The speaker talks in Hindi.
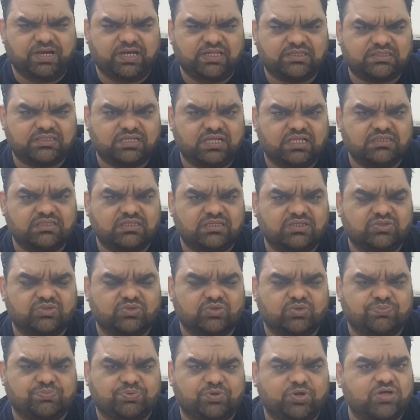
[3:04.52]
पाकिस्तान की
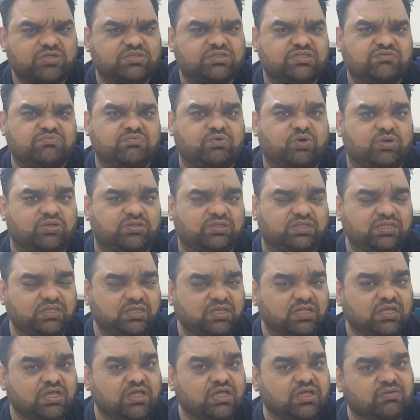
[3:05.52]
जो प्रॉक्सी वॉर थी
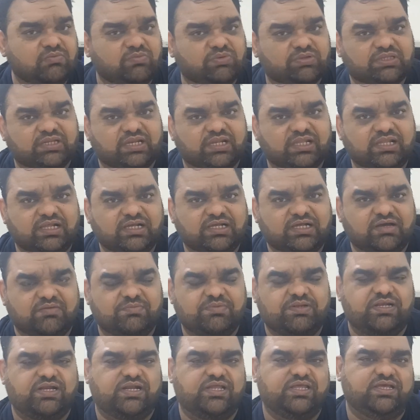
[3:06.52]
वो श्रीलंका
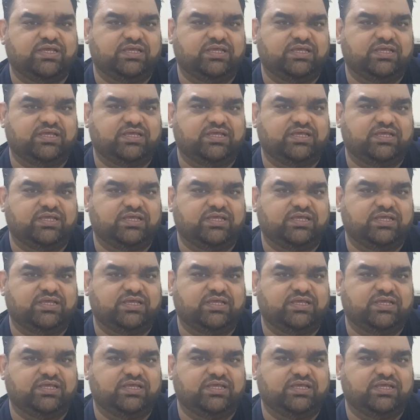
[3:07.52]
में लड़ी